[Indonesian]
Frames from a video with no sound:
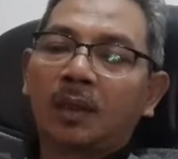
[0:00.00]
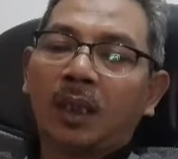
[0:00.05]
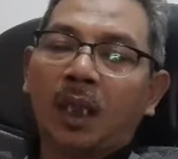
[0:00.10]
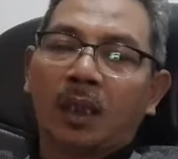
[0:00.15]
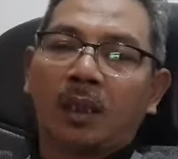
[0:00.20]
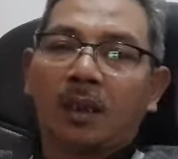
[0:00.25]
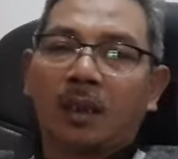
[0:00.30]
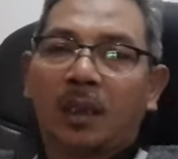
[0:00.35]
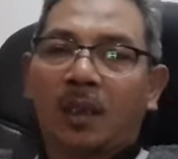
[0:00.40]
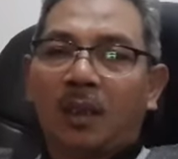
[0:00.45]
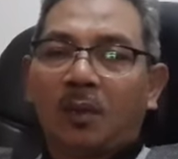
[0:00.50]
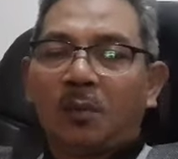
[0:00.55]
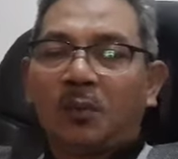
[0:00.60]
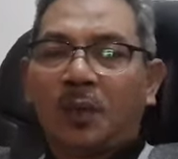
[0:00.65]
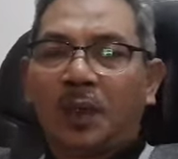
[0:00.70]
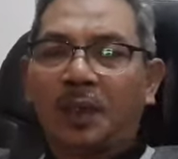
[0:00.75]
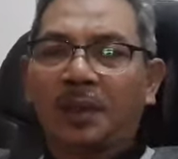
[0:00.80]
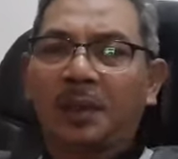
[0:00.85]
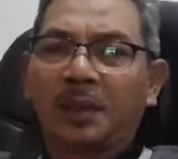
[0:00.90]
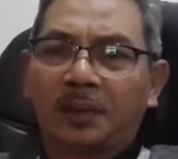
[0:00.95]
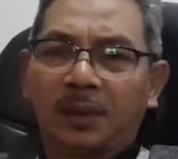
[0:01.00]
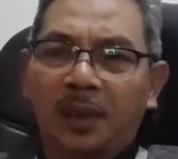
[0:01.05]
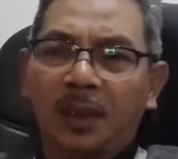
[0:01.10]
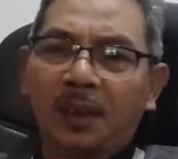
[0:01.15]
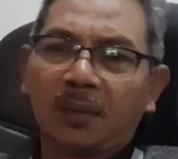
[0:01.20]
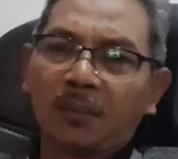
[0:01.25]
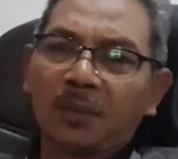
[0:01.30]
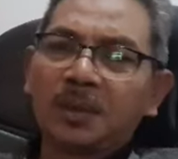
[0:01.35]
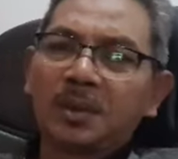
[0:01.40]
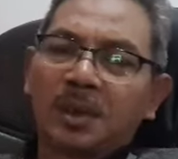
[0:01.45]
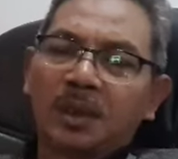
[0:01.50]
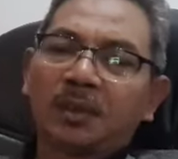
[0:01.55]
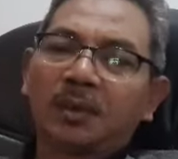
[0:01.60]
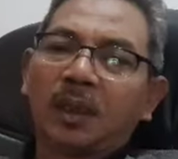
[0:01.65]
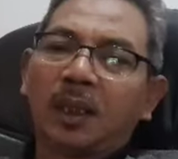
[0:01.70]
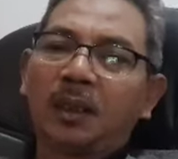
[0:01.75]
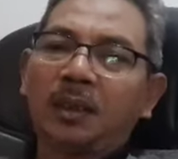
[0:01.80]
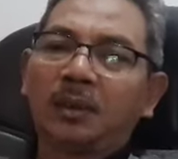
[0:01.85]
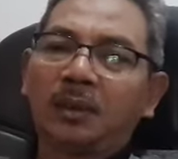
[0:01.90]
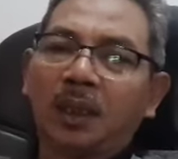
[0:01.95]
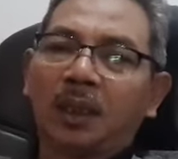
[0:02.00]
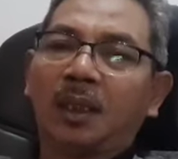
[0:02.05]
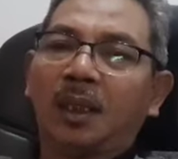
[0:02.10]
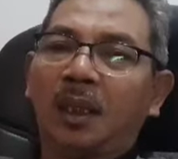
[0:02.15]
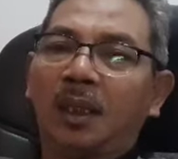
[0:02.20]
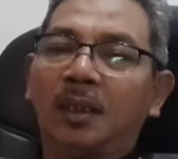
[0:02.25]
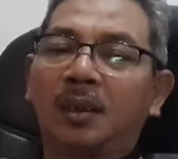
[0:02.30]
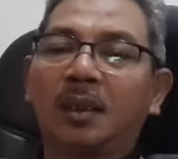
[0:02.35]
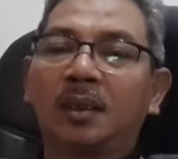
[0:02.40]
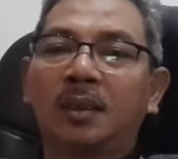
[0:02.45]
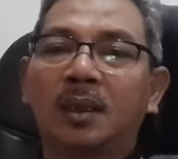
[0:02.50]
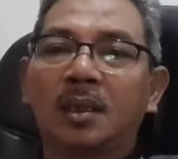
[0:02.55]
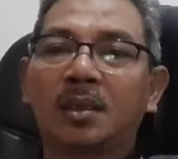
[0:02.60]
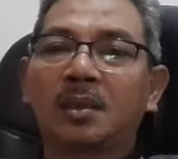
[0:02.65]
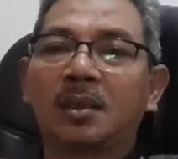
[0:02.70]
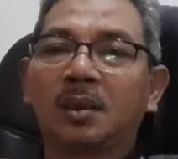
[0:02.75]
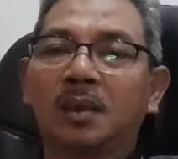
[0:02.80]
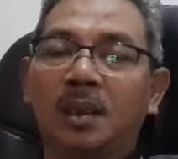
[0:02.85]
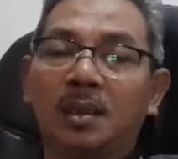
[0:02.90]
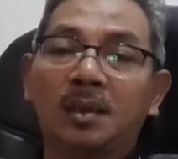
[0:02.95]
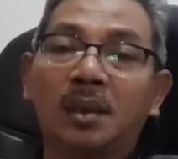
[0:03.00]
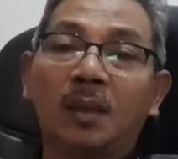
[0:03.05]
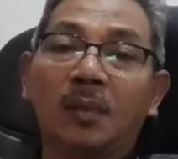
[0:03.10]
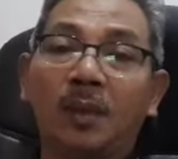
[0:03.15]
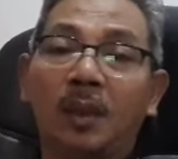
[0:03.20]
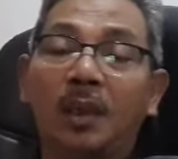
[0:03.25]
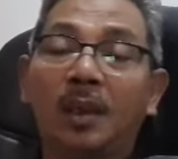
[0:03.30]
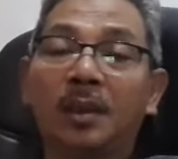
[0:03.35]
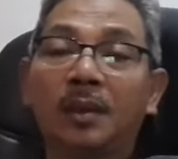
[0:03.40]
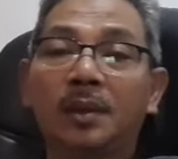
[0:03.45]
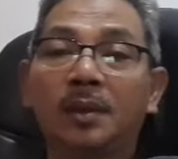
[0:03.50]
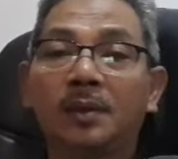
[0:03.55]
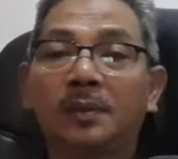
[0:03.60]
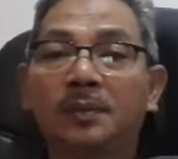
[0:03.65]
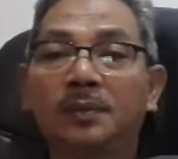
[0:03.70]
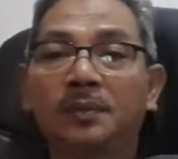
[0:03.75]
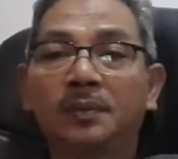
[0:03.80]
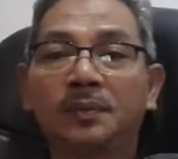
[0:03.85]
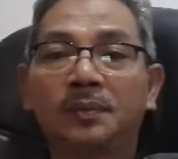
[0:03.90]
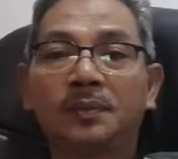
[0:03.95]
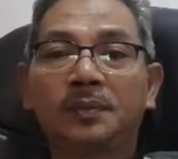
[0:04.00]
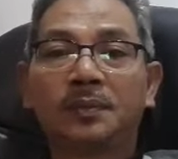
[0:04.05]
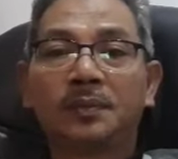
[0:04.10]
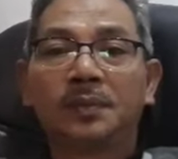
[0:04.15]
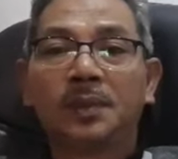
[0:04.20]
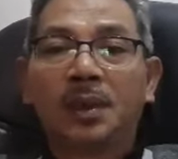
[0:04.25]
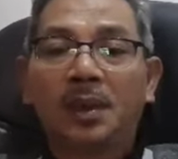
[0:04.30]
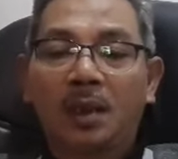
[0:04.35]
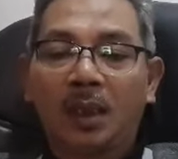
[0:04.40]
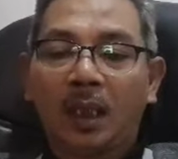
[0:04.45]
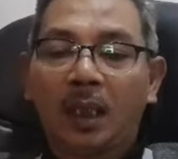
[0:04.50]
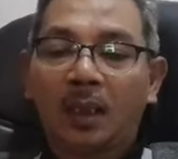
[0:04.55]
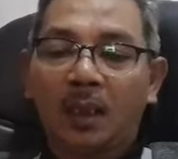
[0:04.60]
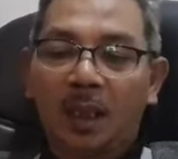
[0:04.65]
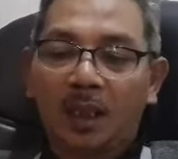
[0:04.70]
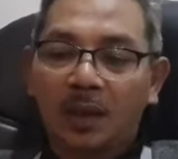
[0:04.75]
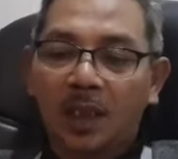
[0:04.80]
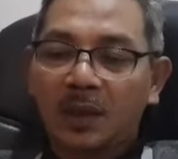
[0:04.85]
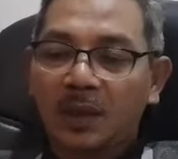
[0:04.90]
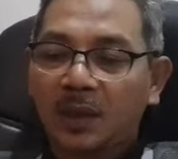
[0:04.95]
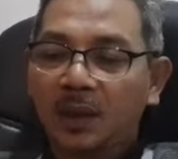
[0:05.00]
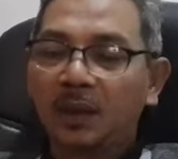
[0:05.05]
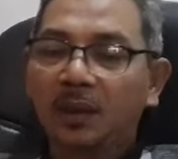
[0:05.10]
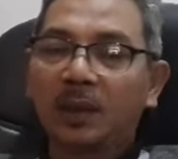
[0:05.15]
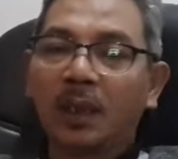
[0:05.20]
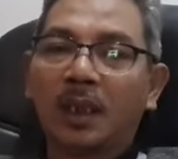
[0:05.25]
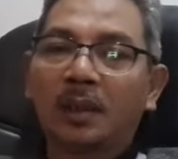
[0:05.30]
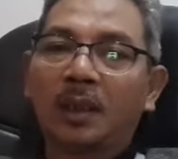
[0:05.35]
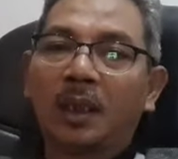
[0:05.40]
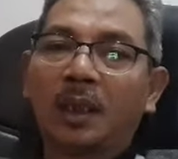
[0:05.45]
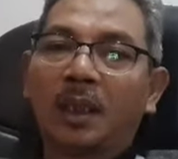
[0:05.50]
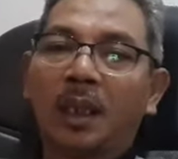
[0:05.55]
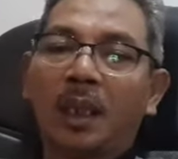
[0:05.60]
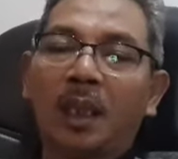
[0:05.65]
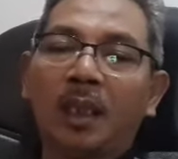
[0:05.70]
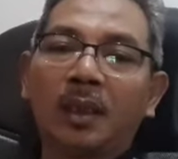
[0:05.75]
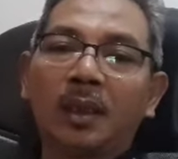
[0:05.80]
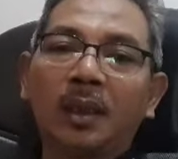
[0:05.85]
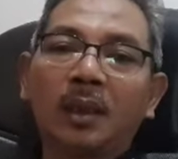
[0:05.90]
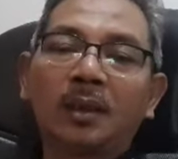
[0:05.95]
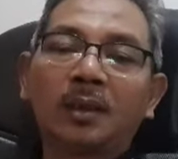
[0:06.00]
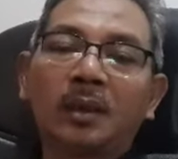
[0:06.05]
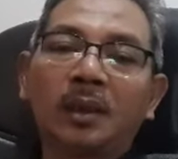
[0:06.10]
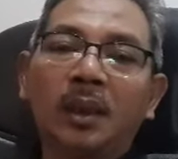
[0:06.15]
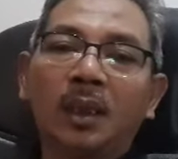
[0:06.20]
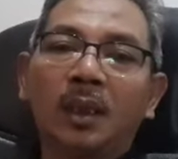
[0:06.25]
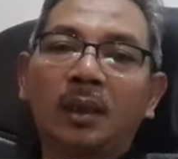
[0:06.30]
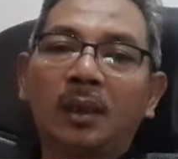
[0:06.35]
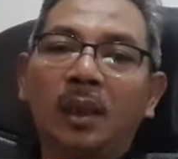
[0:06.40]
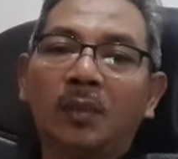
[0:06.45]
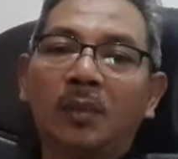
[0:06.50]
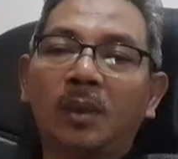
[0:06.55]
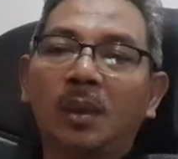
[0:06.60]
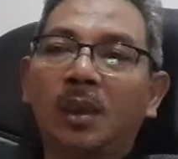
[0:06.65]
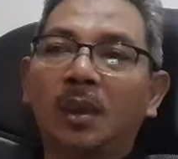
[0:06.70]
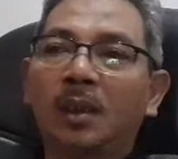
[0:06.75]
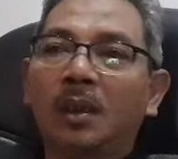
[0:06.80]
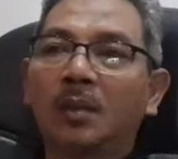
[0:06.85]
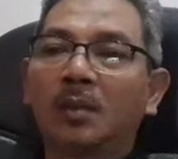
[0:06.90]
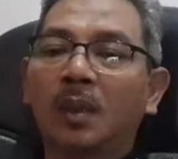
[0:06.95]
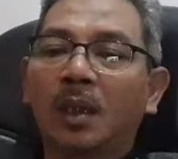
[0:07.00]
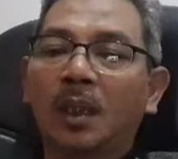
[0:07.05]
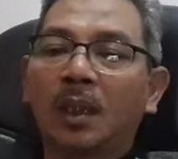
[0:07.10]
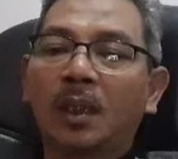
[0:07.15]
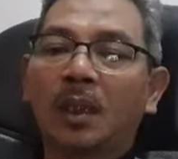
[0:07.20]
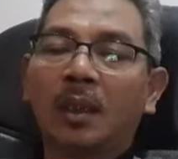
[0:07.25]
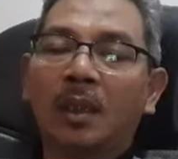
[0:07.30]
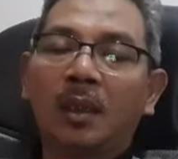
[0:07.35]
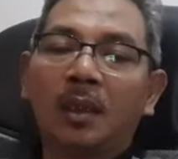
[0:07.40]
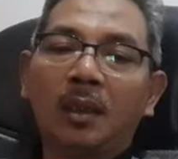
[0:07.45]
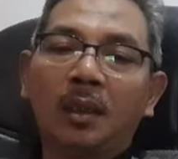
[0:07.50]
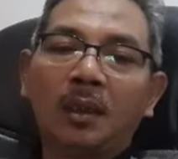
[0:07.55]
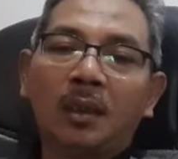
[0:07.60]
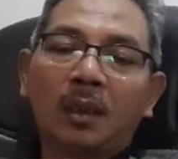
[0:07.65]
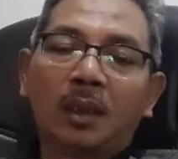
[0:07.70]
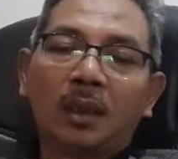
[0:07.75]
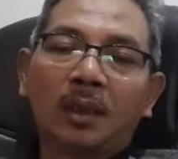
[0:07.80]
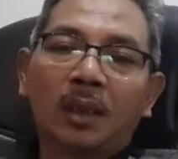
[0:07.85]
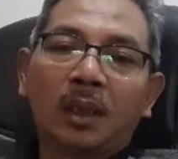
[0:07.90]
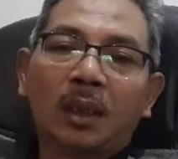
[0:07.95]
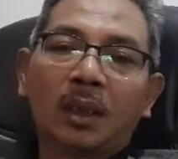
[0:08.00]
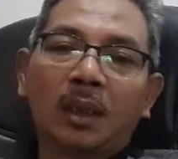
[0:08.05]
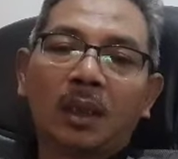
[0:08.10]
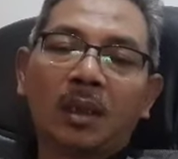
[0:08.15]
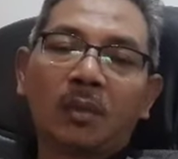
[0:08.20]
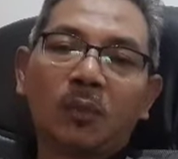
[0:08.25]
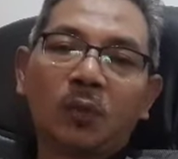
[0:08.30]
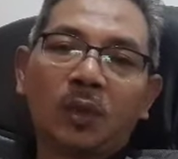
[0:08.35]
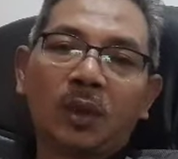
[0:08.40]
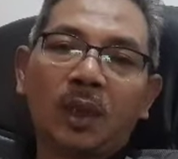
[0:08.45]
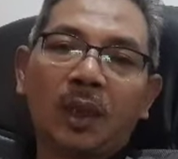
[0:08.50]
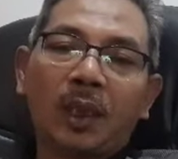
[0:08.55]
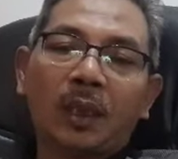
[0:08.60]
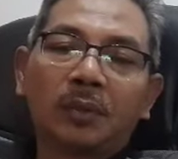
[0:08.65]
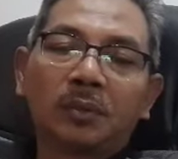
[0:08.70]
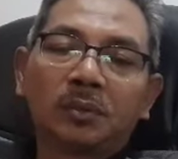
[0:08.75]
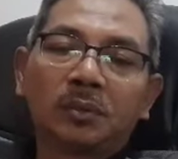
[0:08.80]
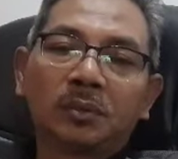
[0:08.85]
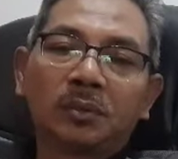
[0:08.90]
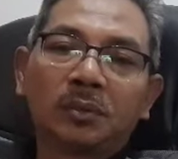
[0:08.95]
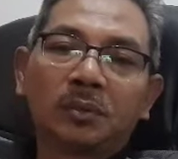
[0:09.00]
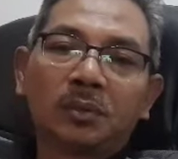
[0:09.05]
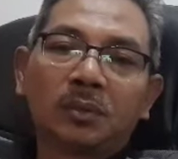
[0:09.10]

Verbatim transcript: Karena kalau bukan kita yang mencintai tanah air kita sendiri, siapa lagi? Dengan rasa cinta tanah air yang kita miliki, maka kita kemudian